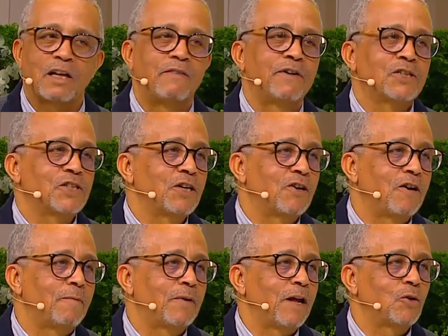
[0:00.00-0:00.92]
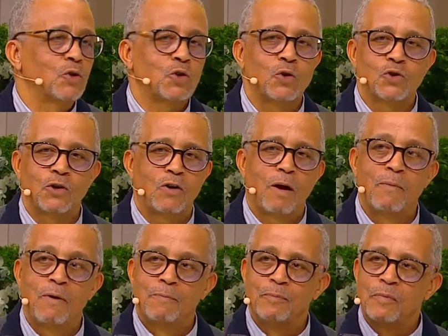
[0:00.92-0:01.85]
traversé comme quelque chose,
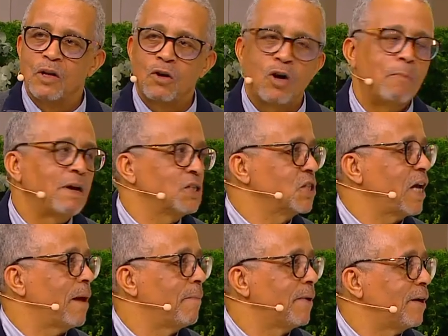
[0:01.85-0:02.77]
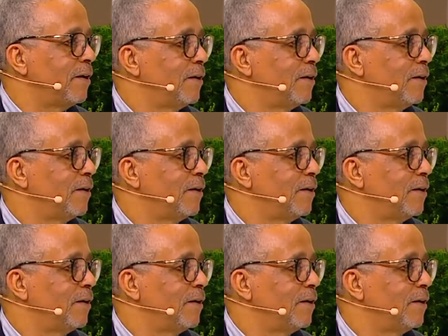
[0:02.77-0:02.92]
comme, comme un sabre.